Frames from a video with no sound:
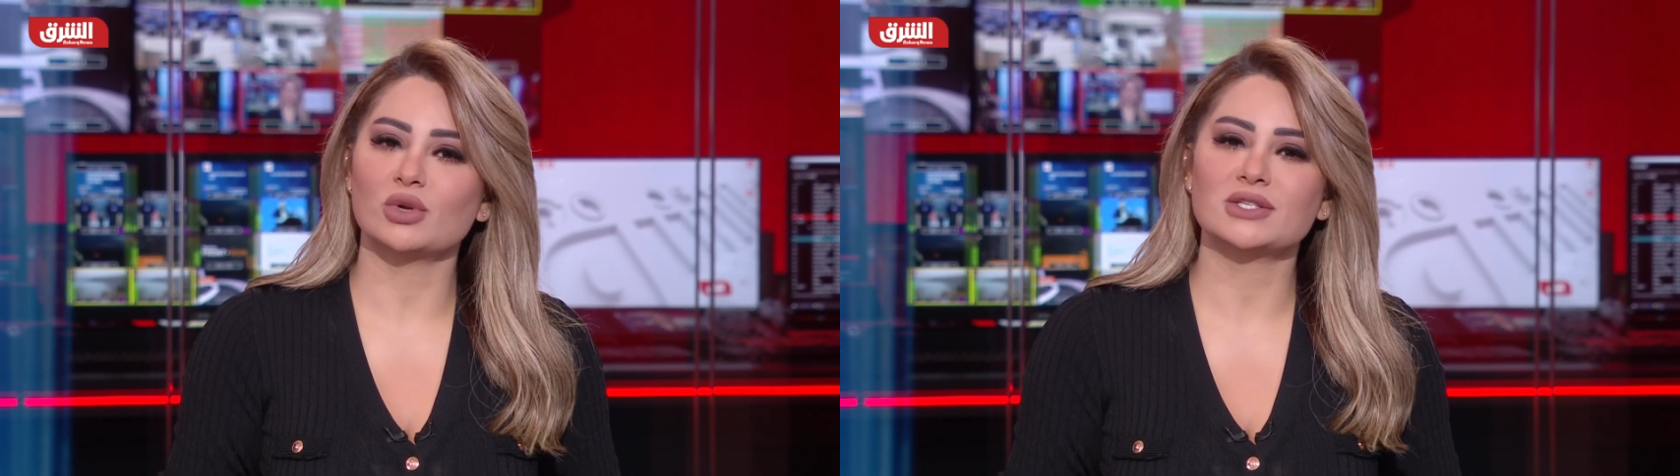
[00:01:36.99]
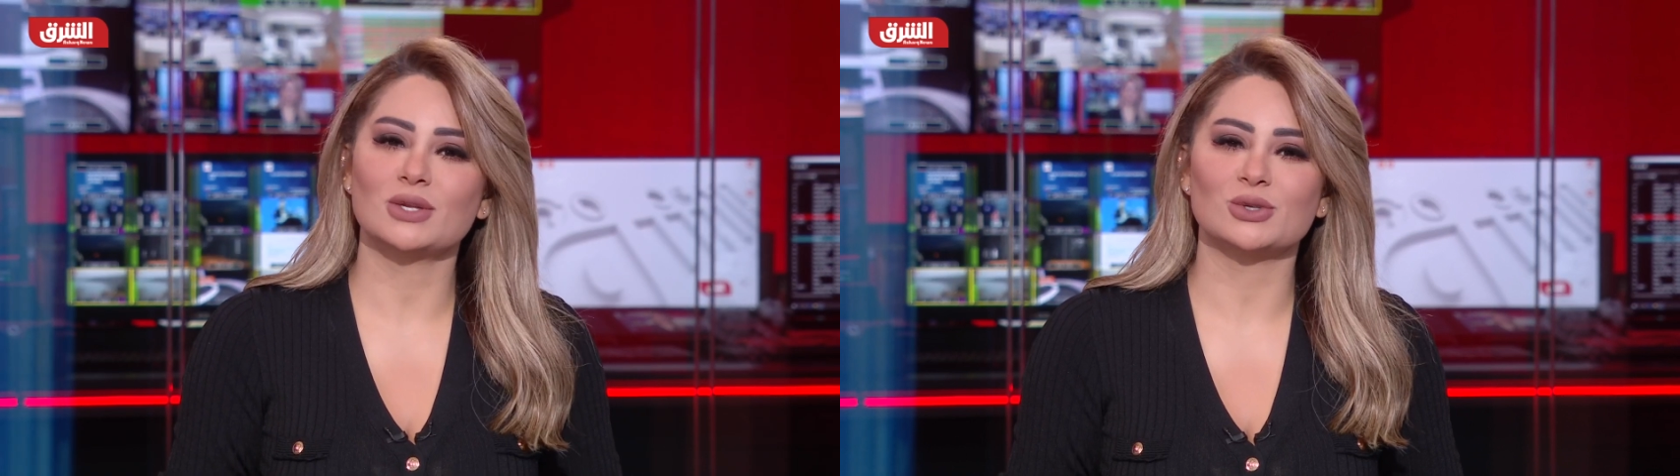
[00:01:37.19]

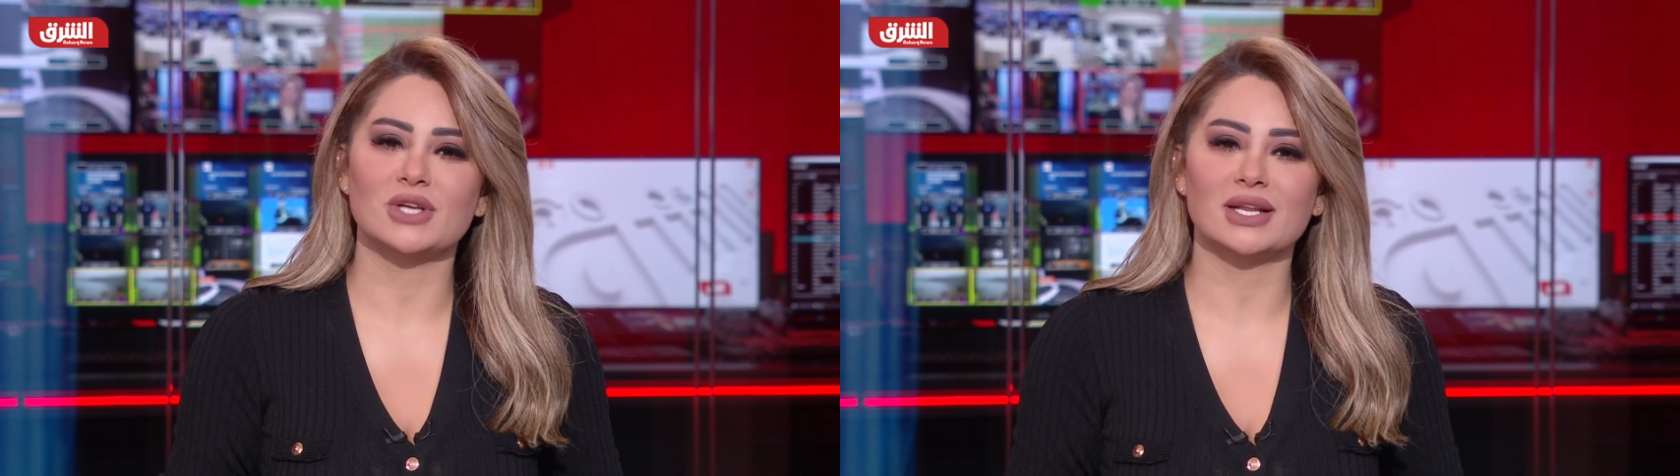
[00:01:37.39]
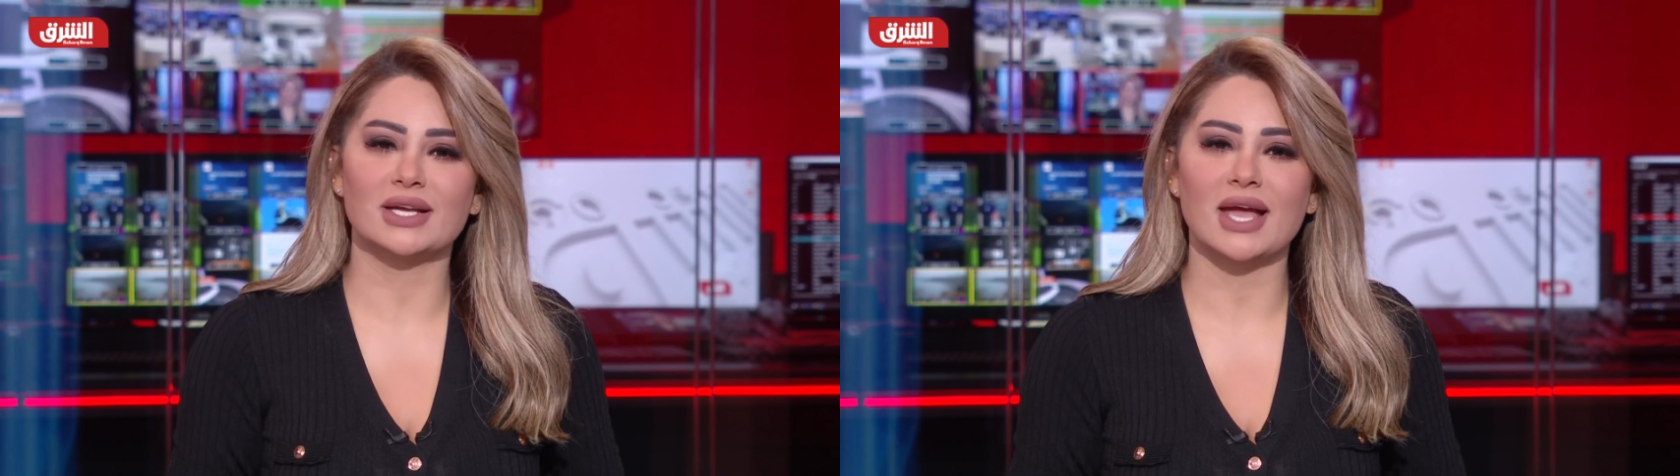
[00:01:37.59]
مراسل
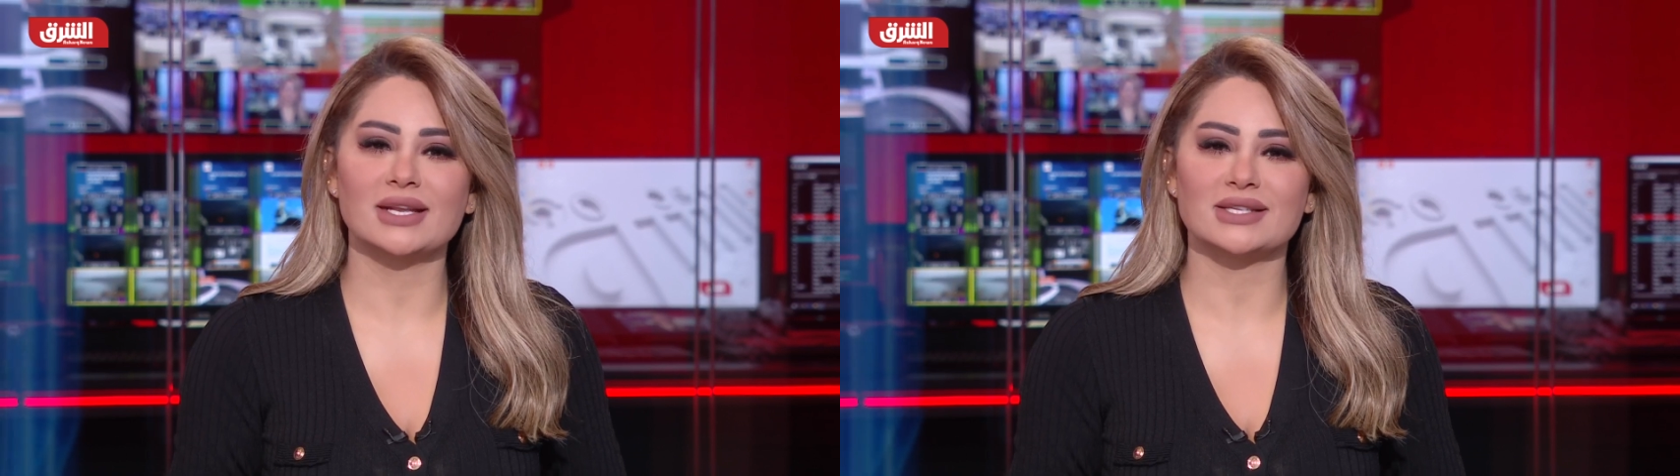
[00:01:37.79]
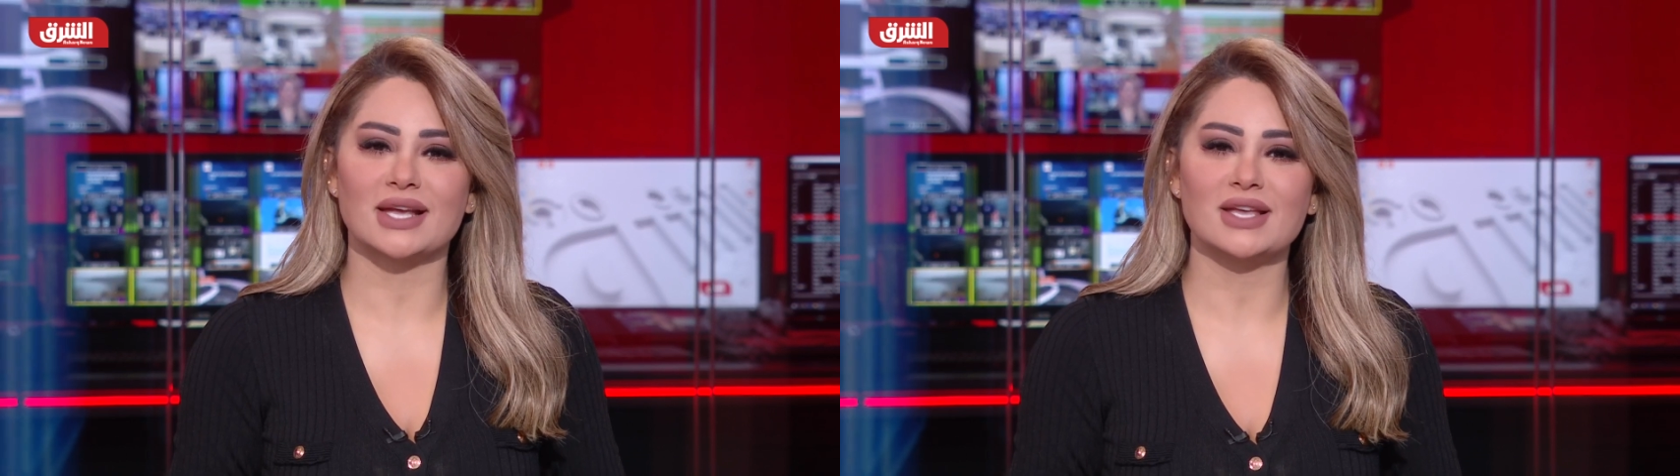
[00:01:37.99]
الشرق
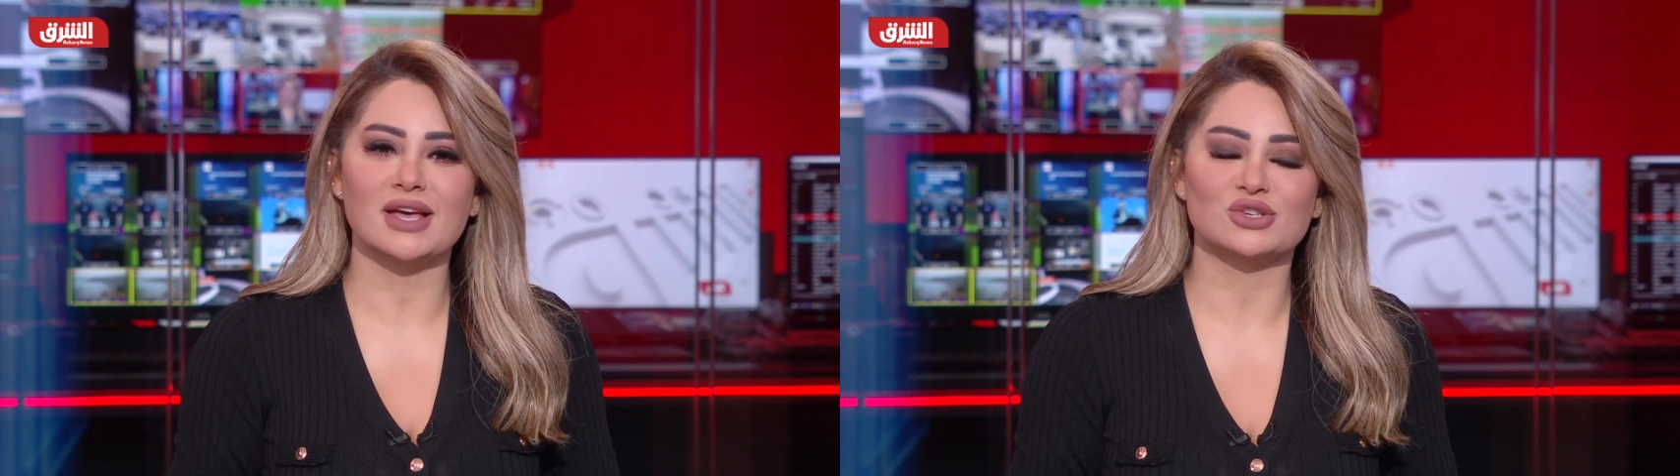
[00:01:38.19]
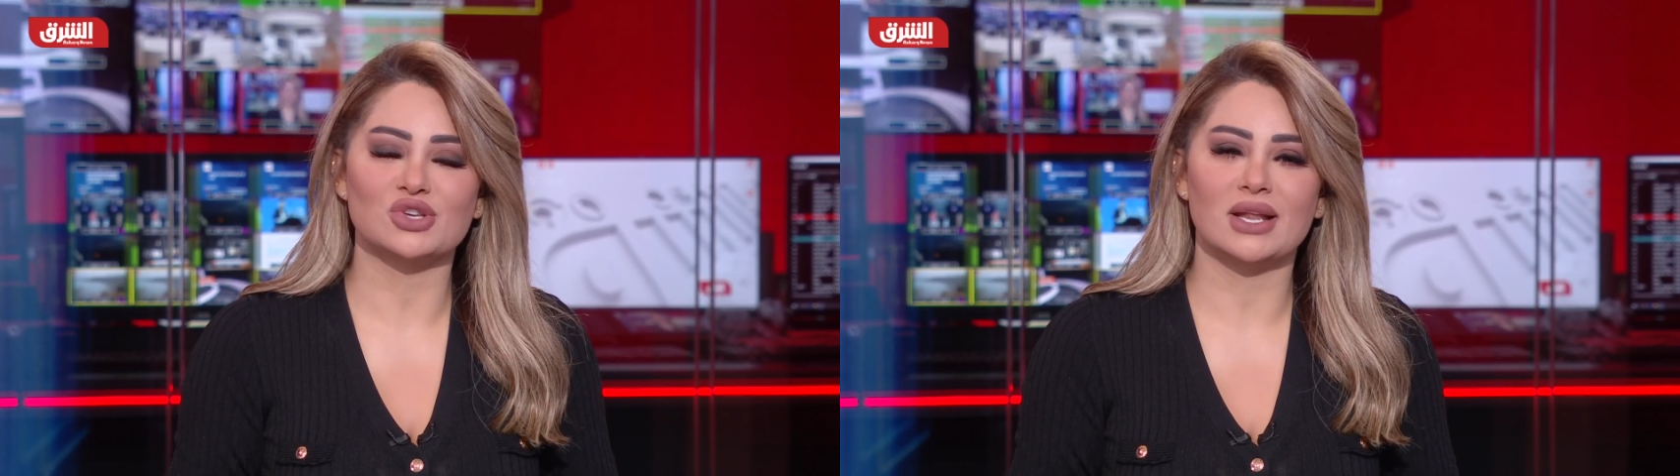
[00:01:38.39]
أنس
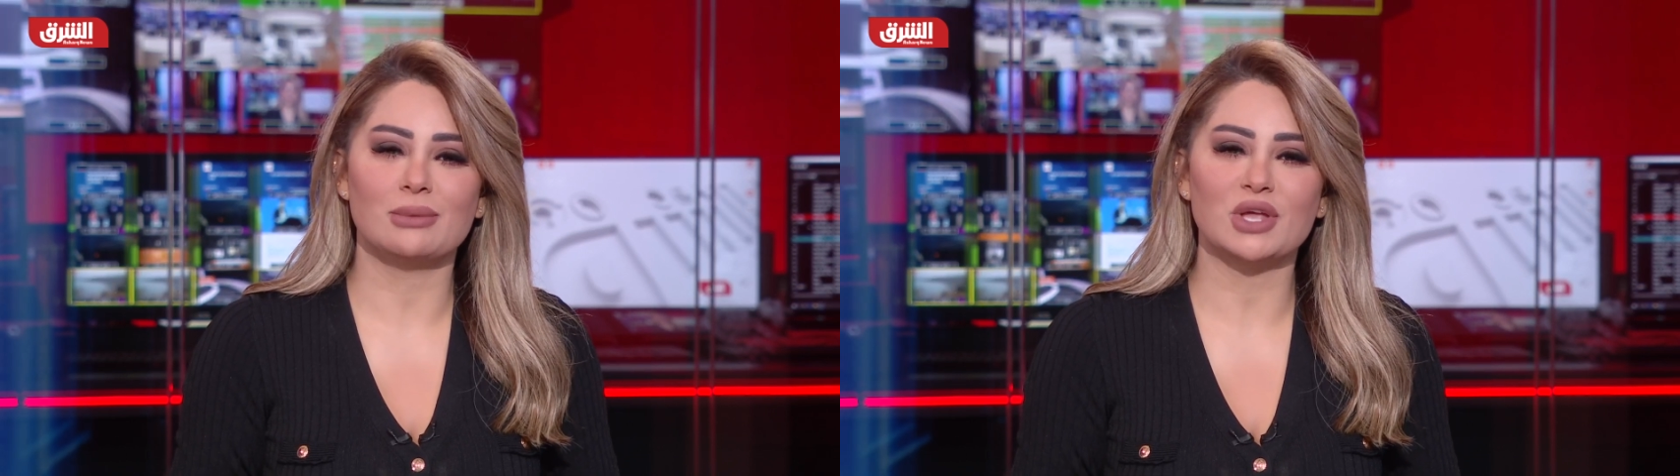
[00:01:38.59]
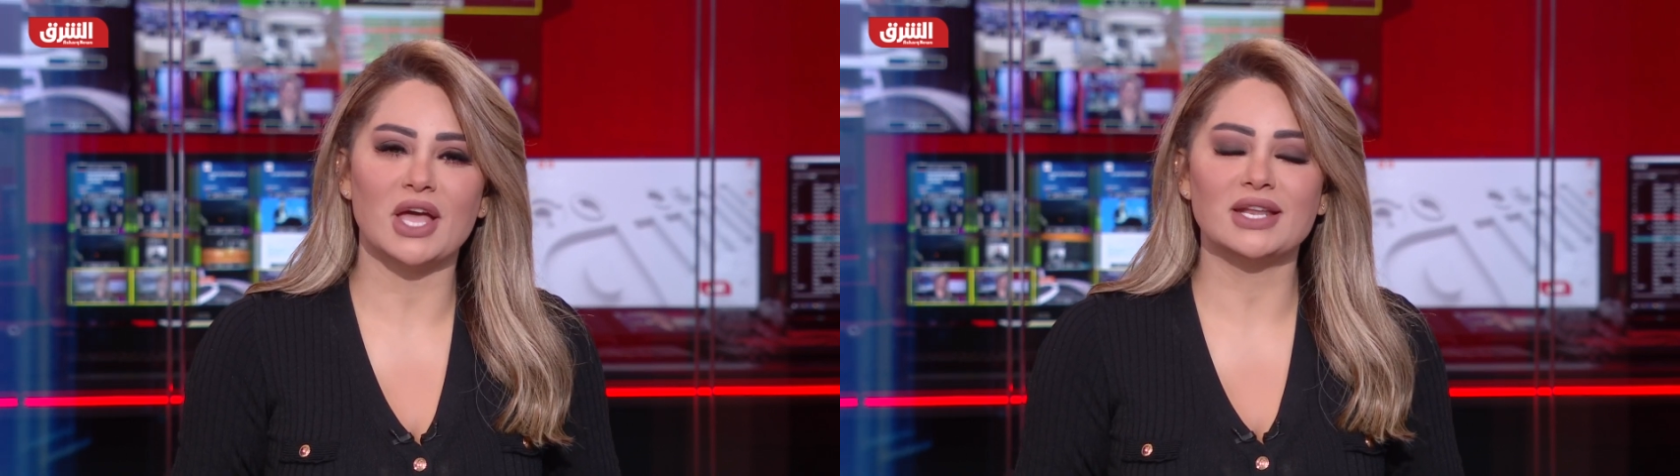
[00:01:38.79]
عياش أهلا بك